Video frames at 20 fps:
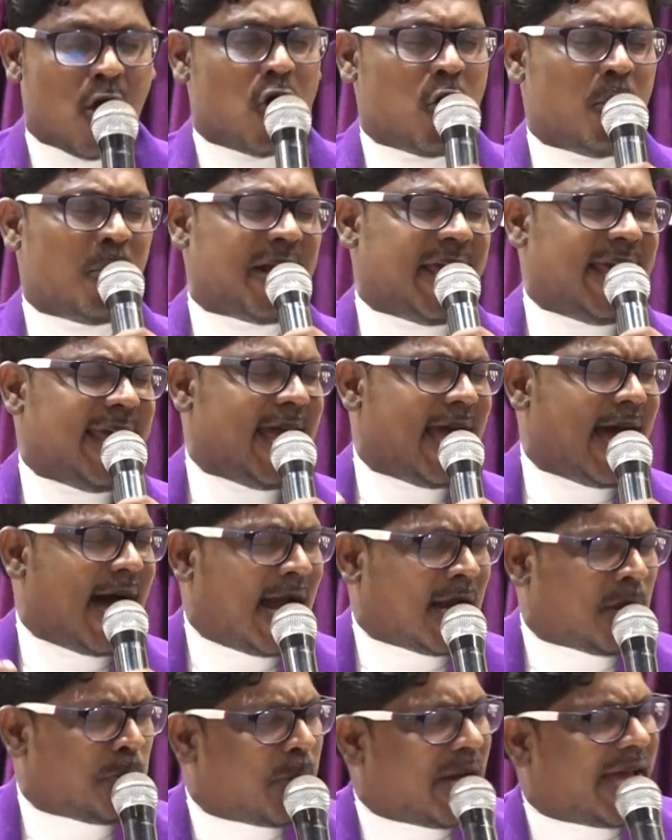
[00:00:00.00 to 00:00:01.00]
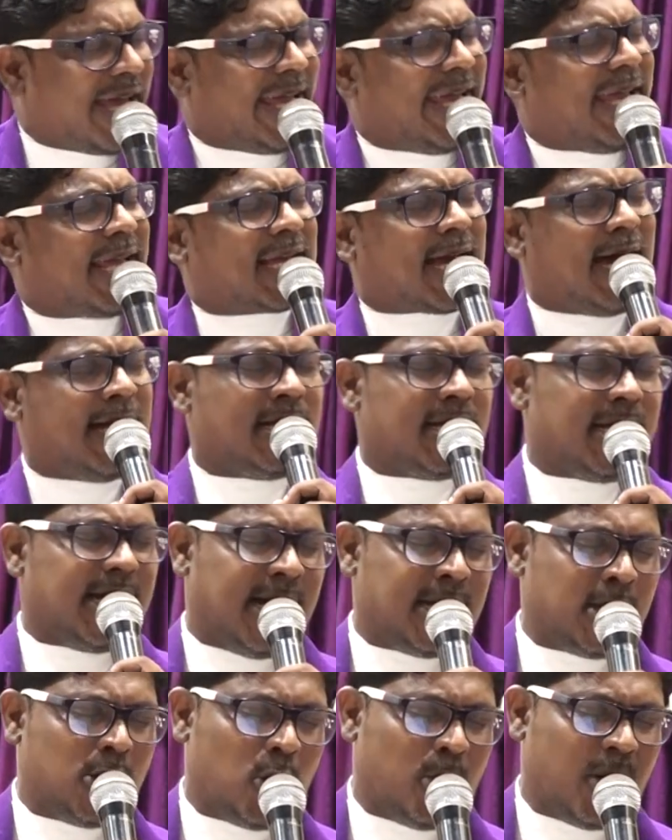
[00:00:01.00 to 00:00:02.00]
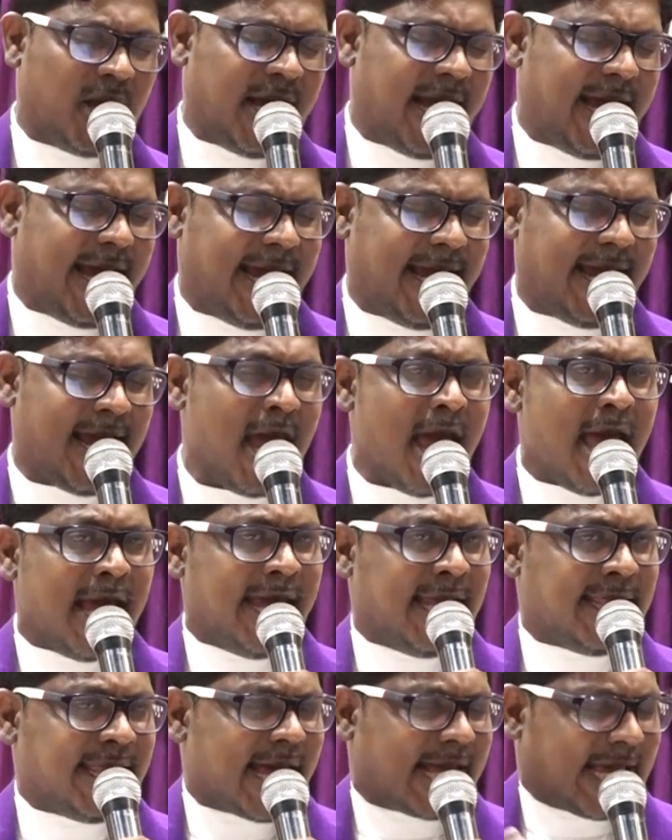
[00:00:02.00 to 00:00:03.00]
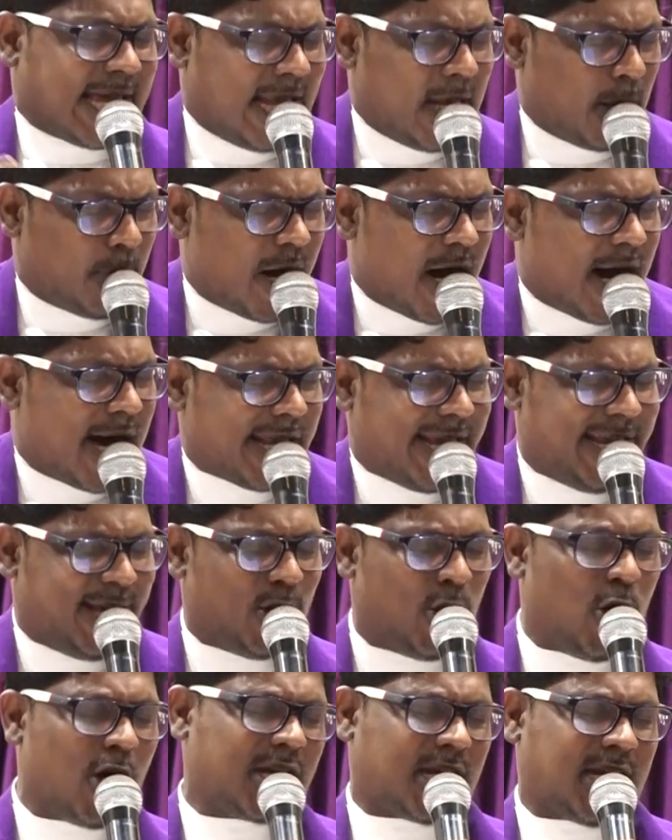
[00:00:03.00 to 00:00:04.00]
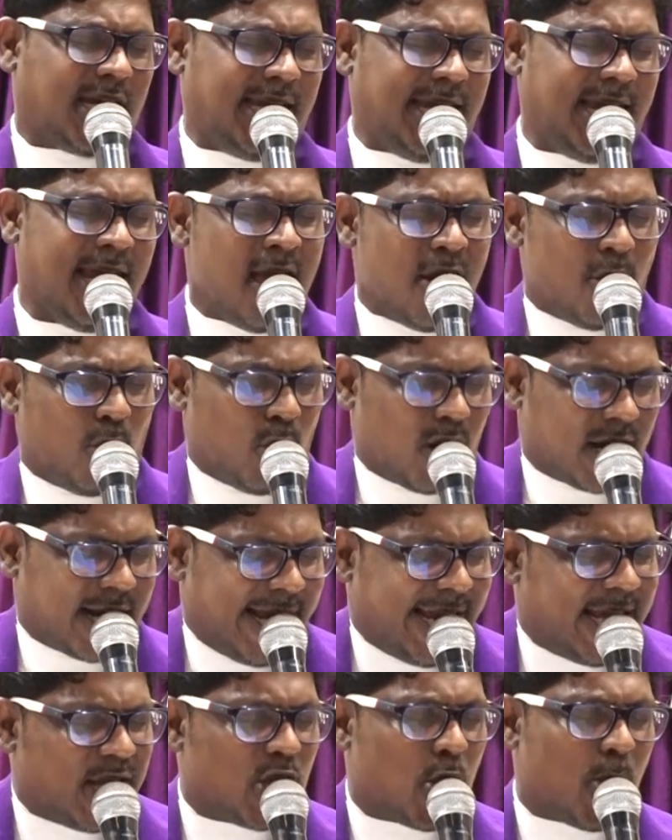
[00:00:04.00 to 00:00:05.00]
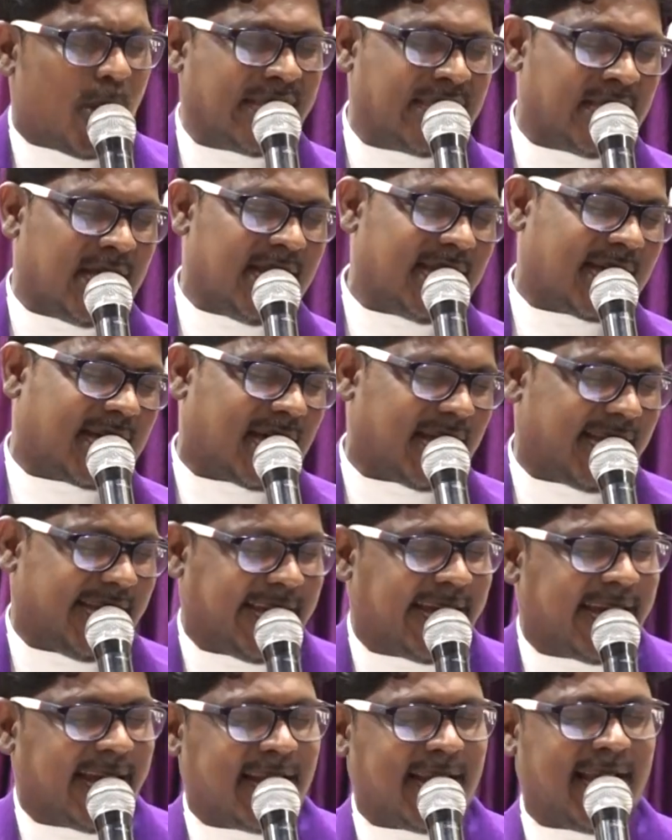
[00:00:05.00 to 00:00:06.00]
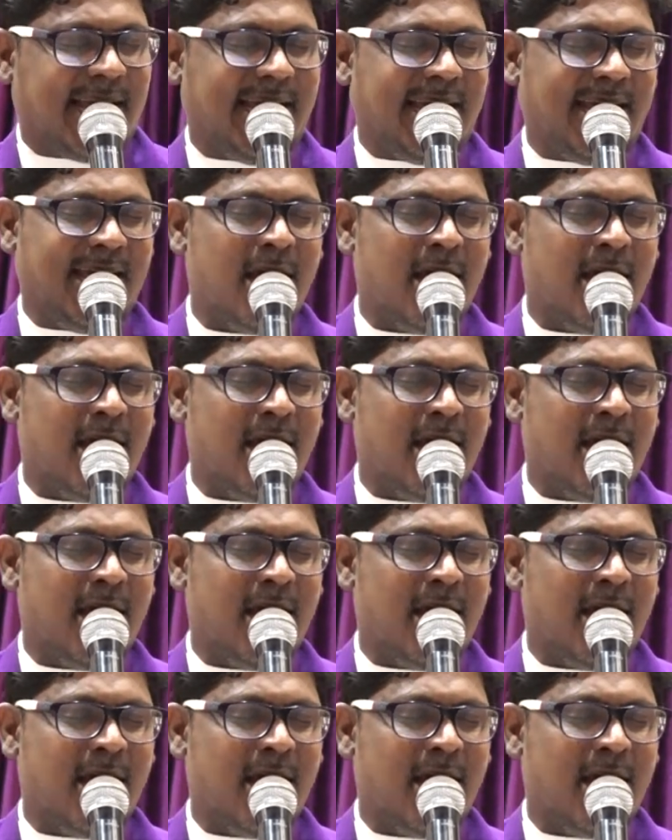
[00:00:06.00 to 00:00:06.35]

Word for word: உம்முடைய அன்பை கண்டு அன்புவரே இந்த கல்வாரை நோக்கி உறைந்து வந்திருக்கிற என்னை